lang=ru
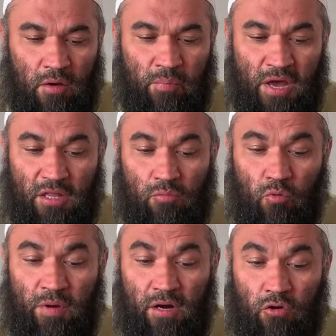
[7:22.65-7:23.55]
Поэтому
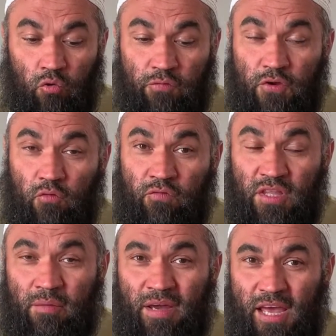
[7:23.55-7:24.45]
Баракулуфикум в
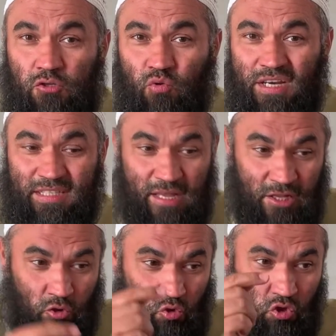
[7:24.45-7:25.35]
этом аяте указание
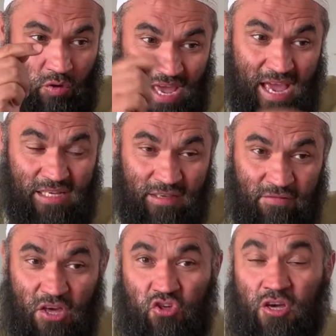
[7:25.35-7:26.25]
на то, что эти
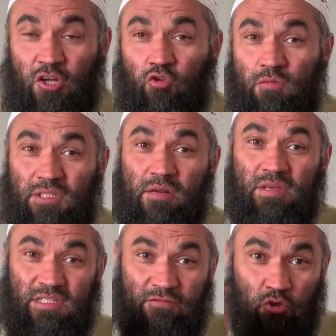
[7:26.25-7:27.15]
вещи, к которым
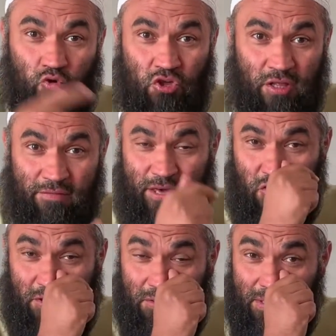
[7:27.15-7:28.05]
стремится все
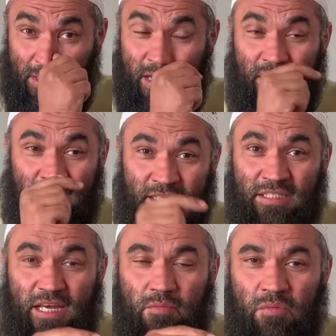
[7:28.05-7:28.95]
человечество, на
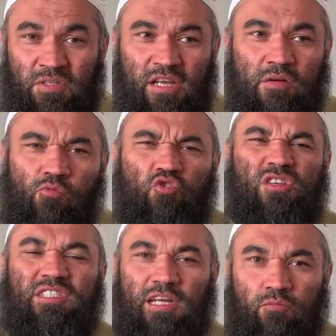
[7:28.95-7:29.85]
самом деле
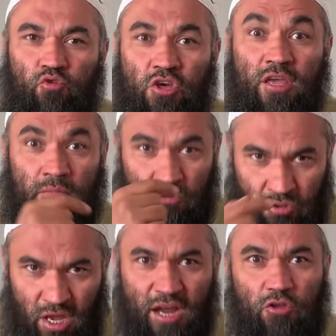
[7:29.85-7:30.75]
может стать мучением.
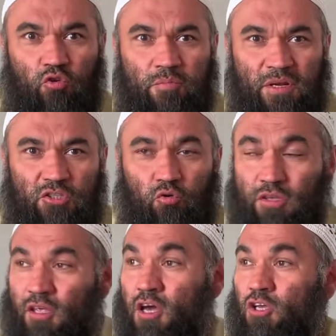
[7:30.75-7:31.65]
Так оно и
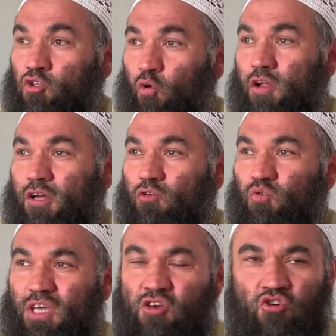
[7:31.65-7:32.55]
происходит. Сколько
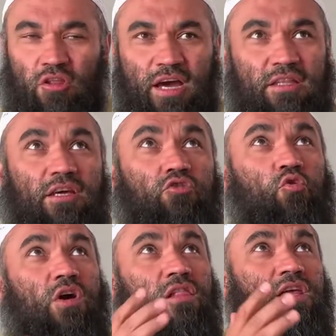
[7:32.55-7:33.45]
людей желает и говорит,
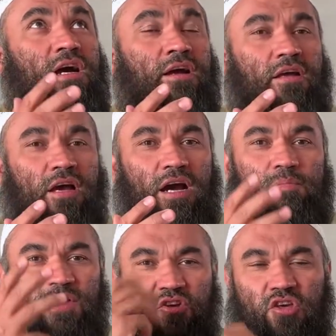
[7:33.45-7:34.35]
о Аллах,
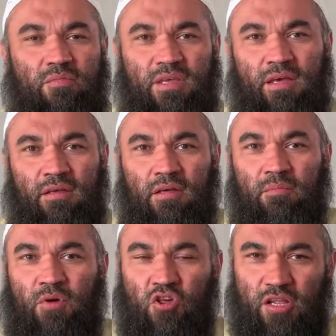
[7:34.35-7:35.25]
облегчи мне,
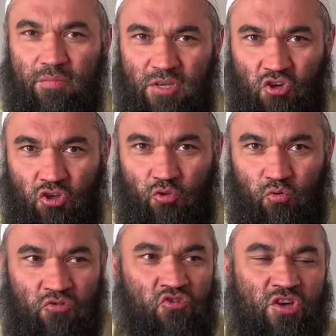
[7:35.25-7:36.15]
пошли мне
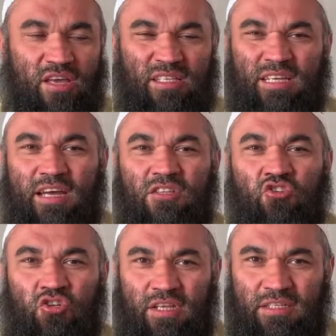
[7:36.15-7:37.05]
жену. Женится, а эта
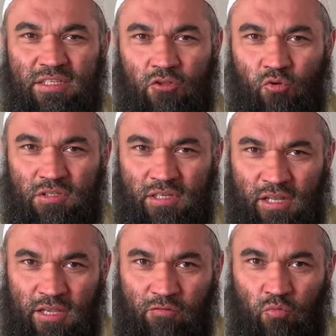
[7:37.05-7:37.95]
жена становится для
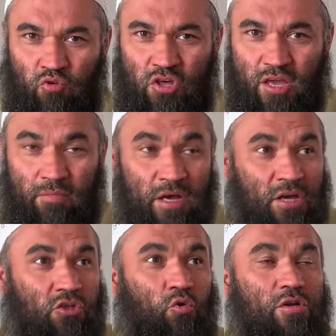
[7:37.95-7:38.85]
него мучением.
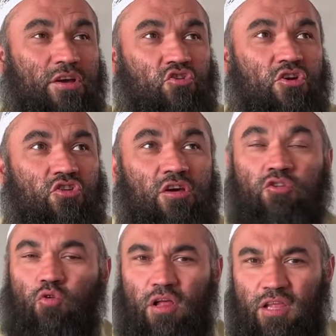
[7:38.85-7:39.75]
Сколько женщин говорит,
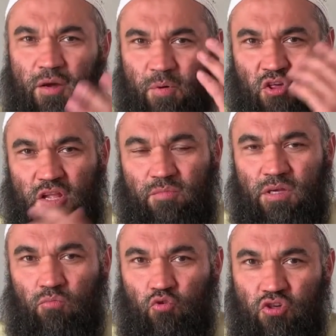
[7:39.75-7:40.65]
о Аллах, пошли мне
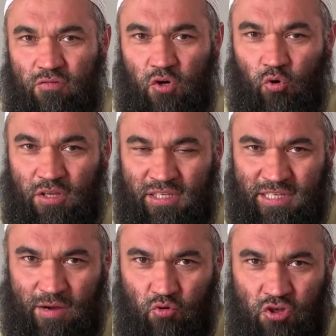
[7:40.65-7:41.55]
мужа, выходит
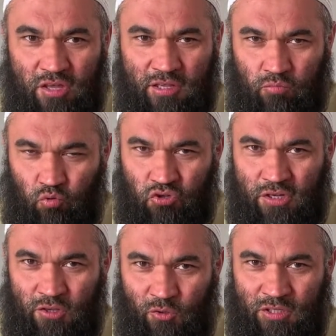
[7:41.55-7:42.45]
замуж, и этот муж для
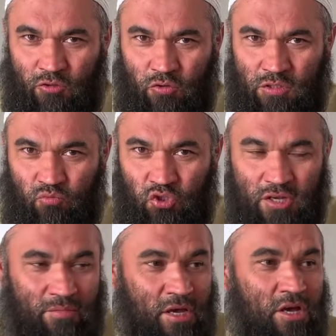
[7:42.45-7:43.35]
нее становится
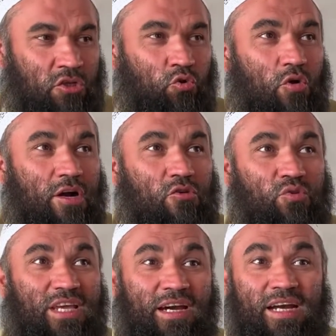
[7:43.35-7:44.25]
мучением. Сколько
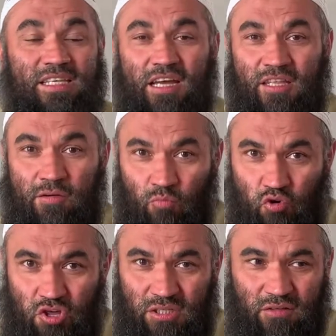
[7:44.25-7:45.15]
людей хотят
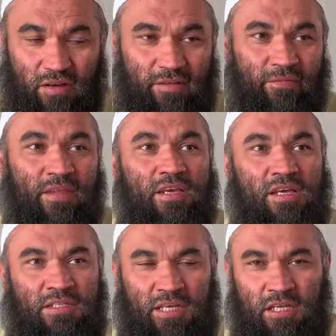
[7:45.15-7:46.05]
имущества, и
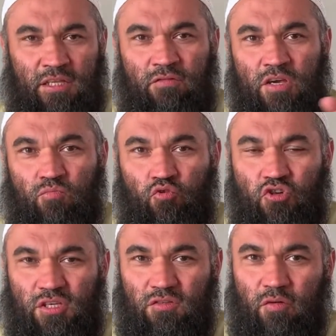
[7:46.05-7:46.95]
из-за этого
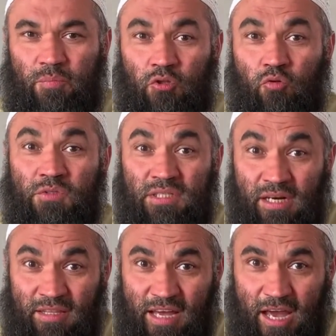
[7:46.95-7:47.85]
имущества потом
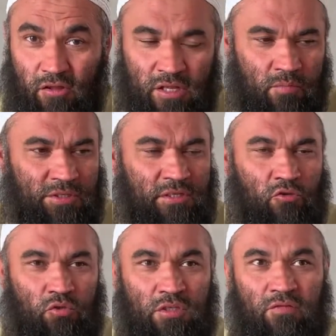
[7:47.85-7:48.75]
страдают, либо
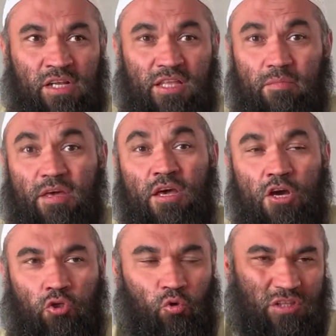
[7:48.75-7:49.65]
становятся инвалидами,
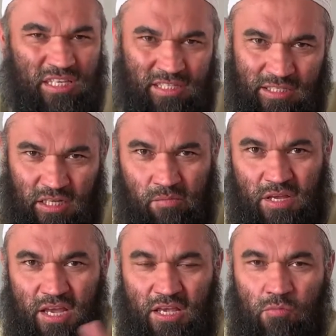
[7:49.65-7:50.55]
кто-то из-за
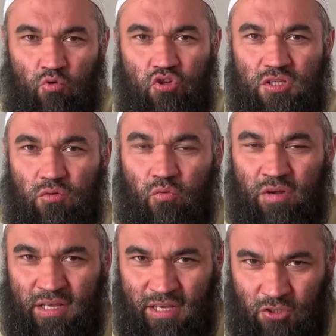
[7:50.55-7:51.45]
стремления имущества,
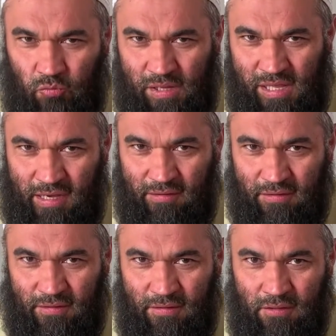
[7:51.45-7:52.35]
валия
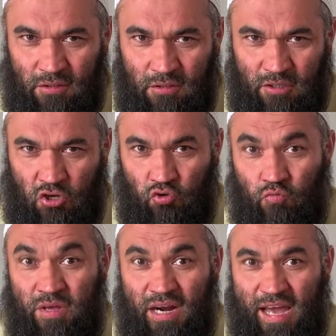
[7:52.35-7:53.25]
зубилля, даже
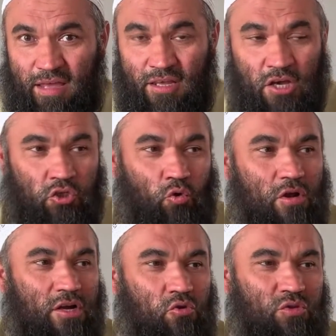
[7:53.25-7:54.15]
умирает.
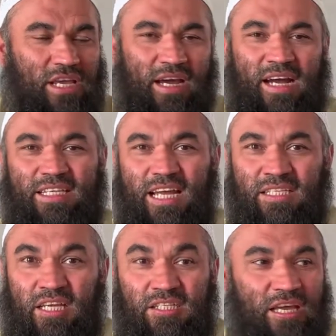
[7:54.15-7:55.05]
Сколько людей хотят
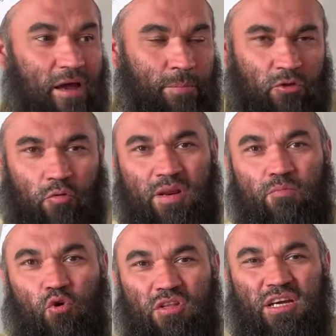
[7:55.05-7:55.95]
детей, а потом
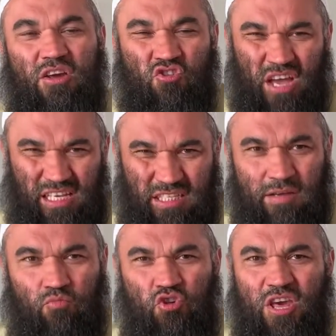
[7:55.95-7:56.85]
ребенок рождается, и
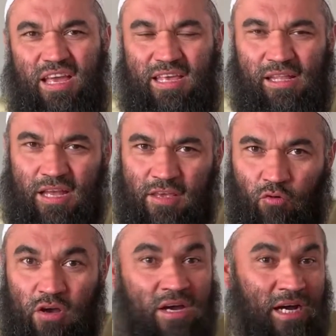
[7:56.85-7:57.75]
мучение для
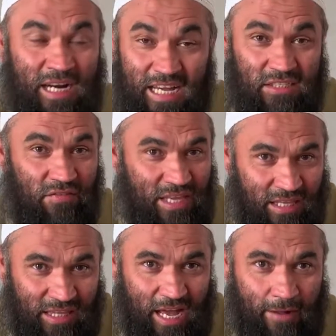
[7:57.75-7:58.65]
него разве не
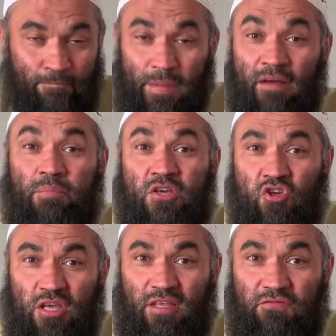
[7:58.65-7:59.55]
так? А
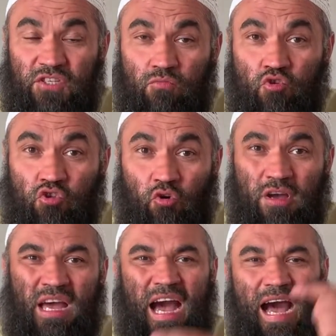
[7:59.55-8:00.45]
причина всему что?